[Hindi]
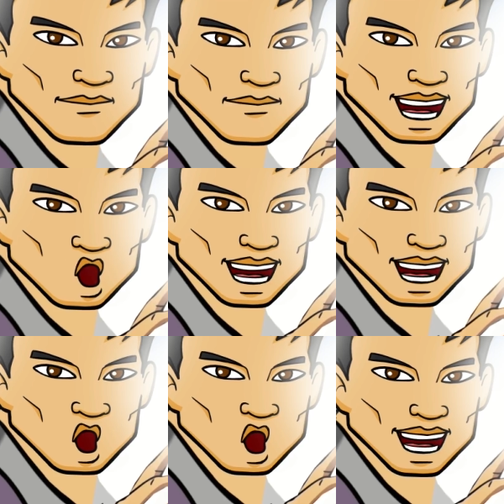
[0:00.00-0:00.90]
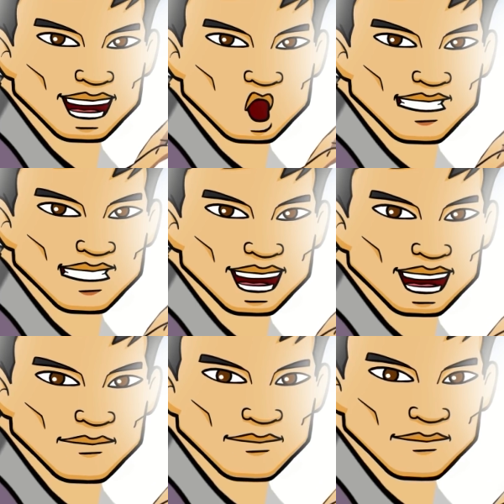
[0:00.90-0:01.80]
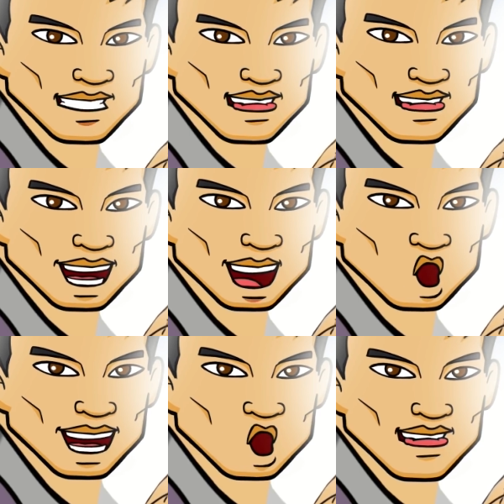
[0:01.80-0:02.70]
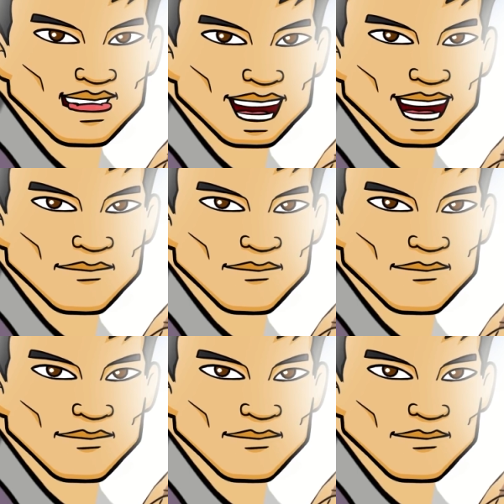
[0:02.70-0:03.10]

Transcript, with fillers: एक ऐसी कहानी जिसको सुनाना मना है